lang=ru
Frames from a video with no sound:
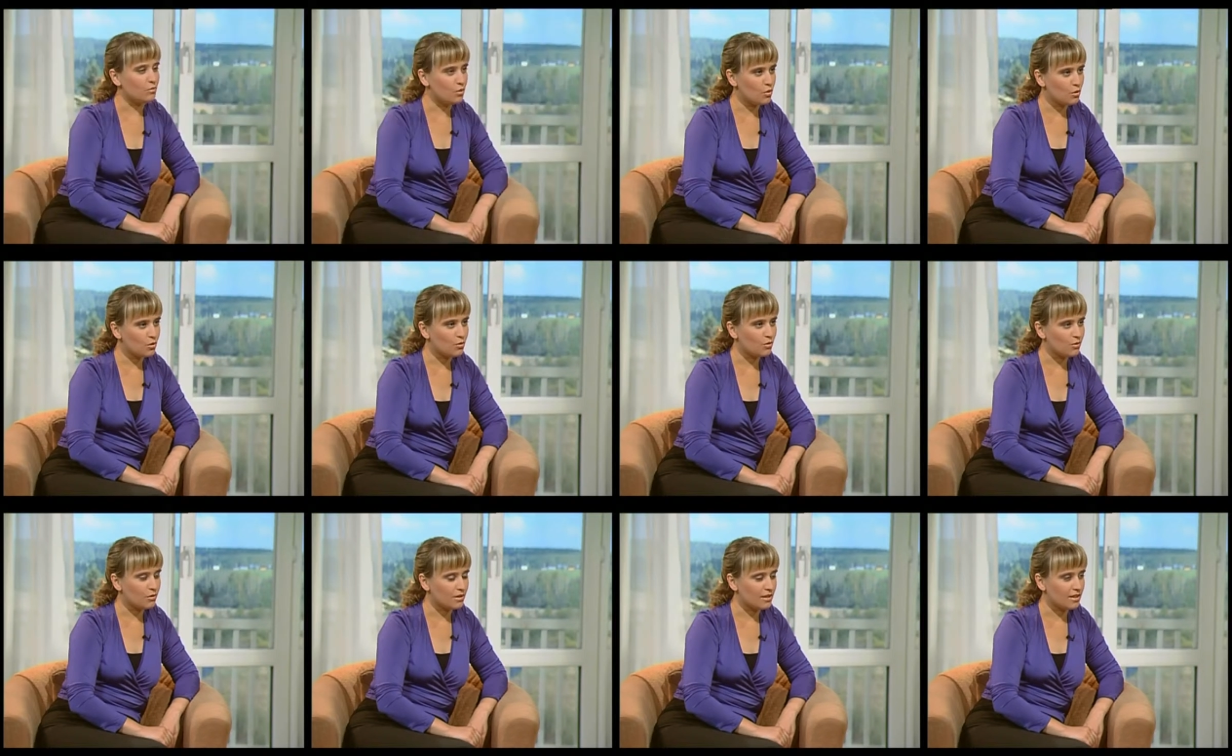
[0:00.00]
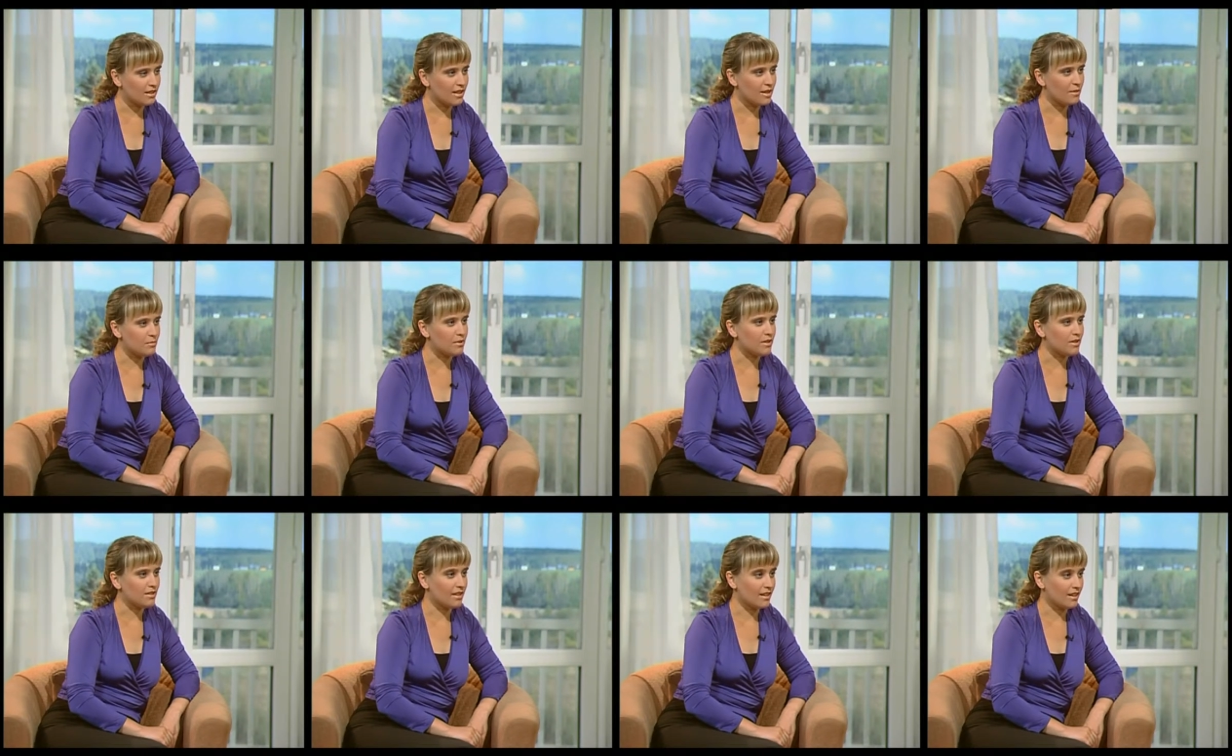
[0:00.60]
Богу я
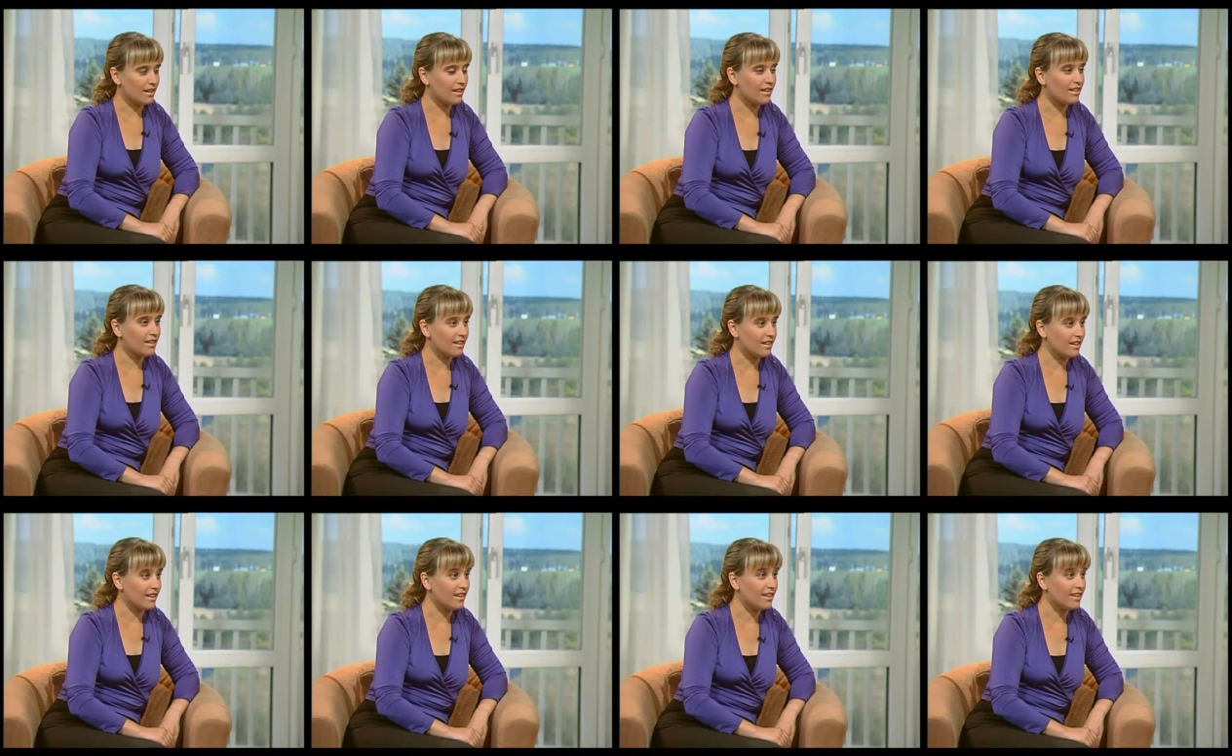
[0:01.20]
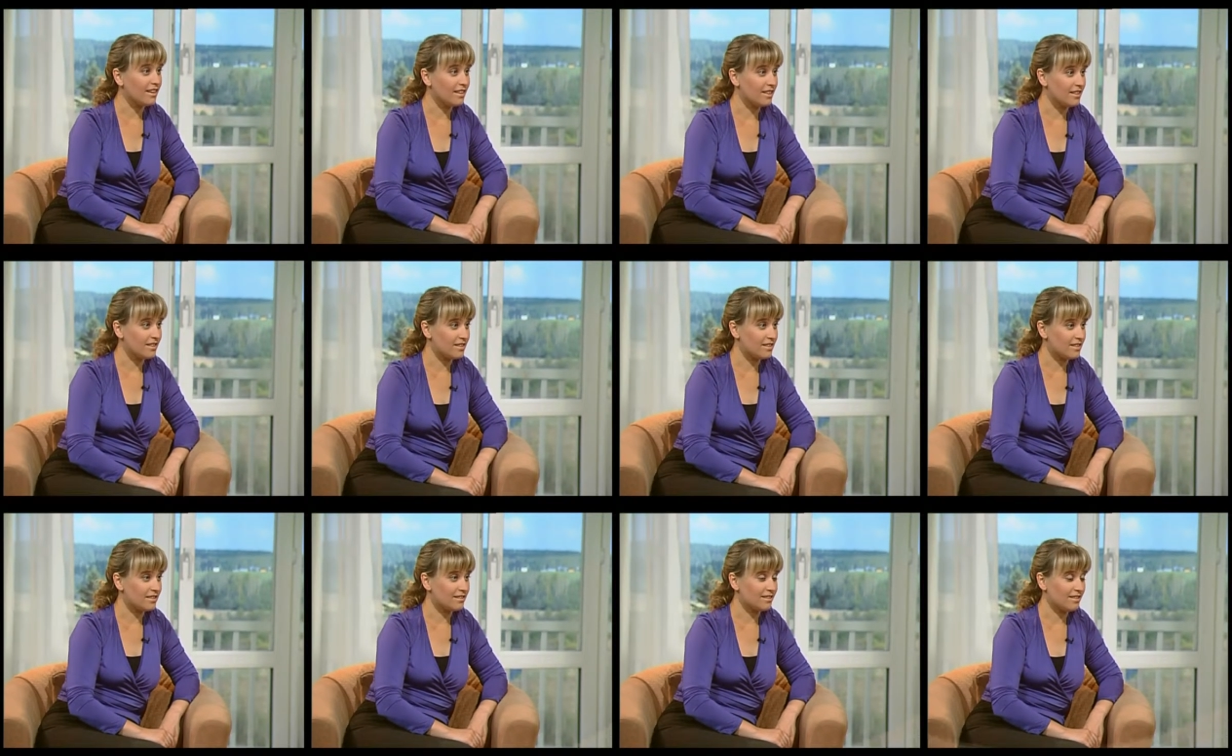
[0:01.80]
именно такая, какая
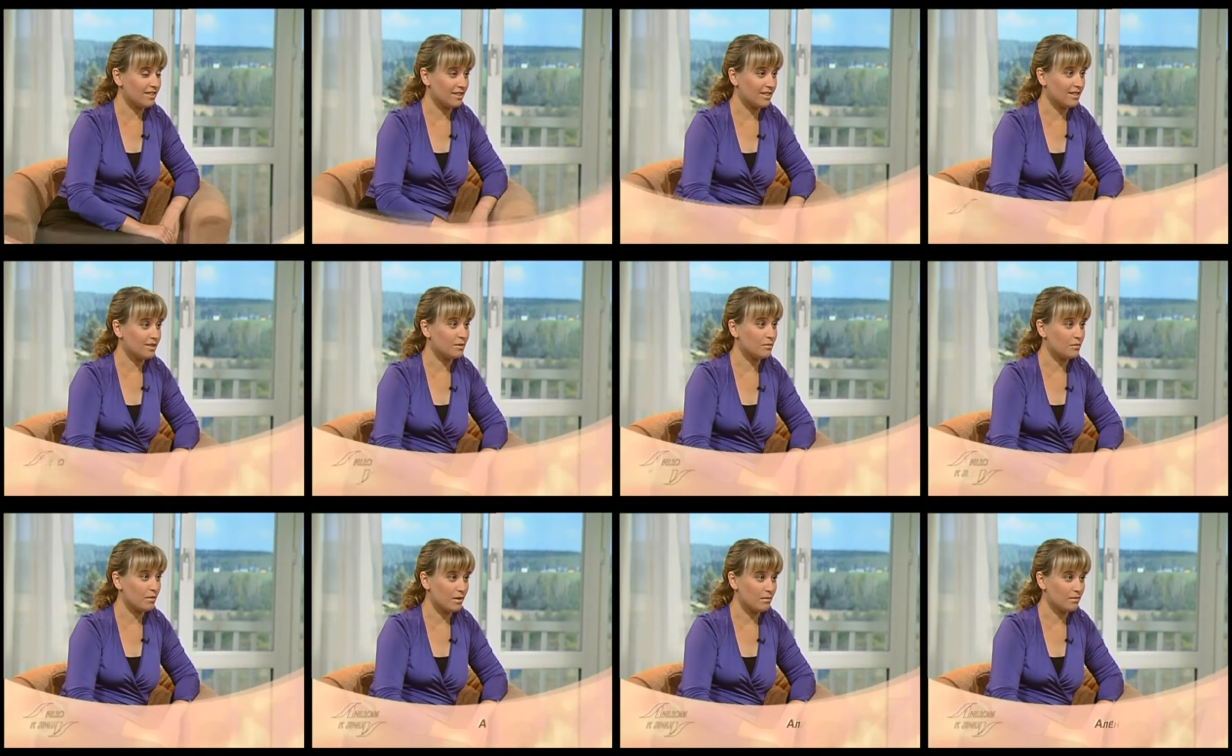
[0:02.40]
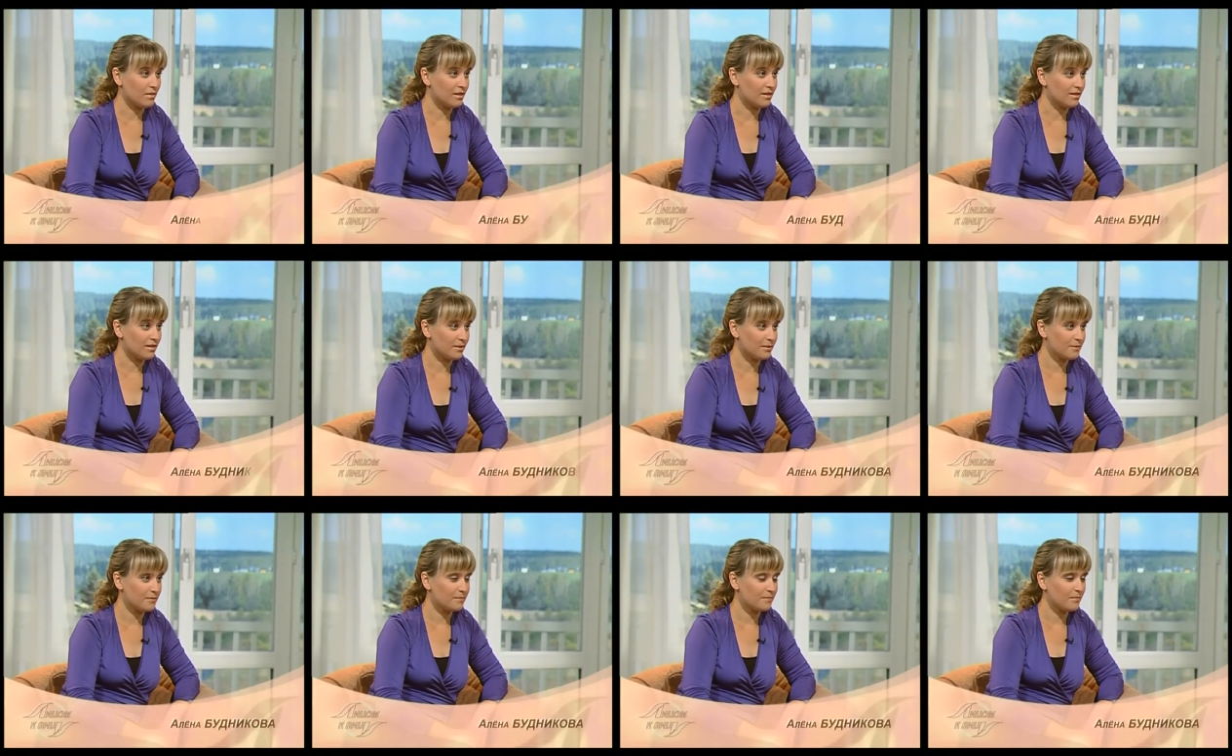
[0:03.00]
есть на данный
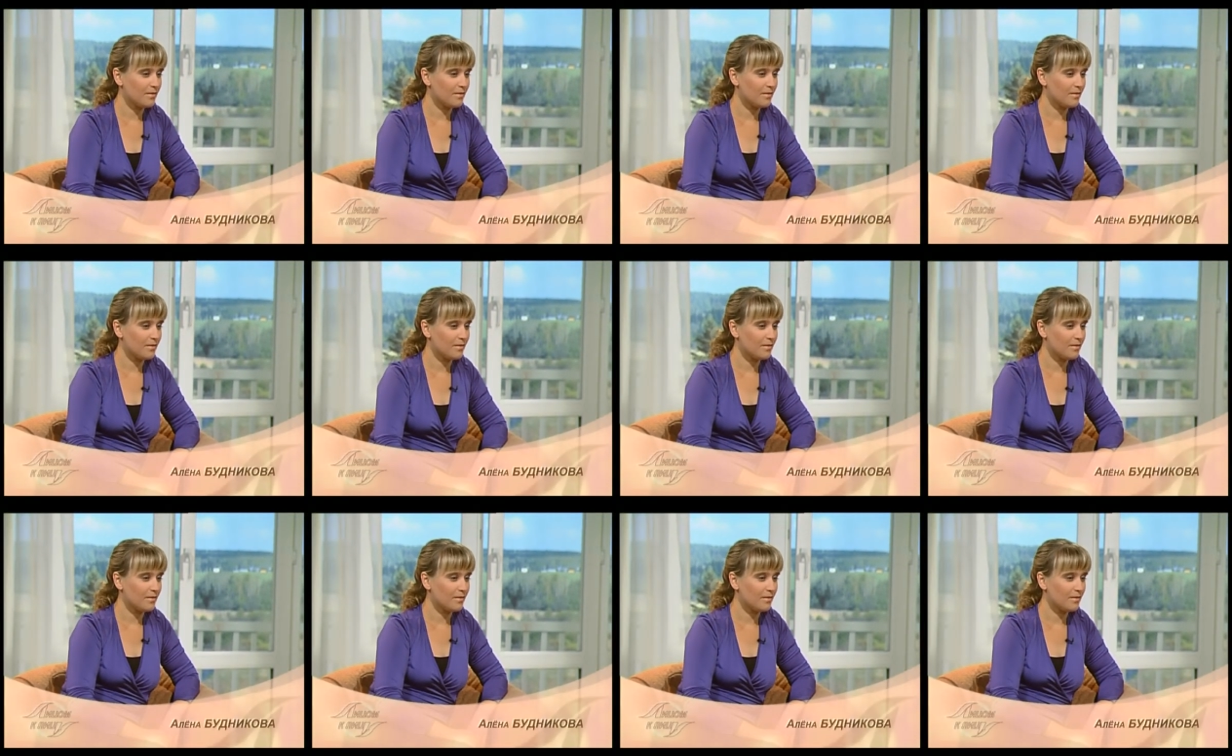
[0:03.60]
момент.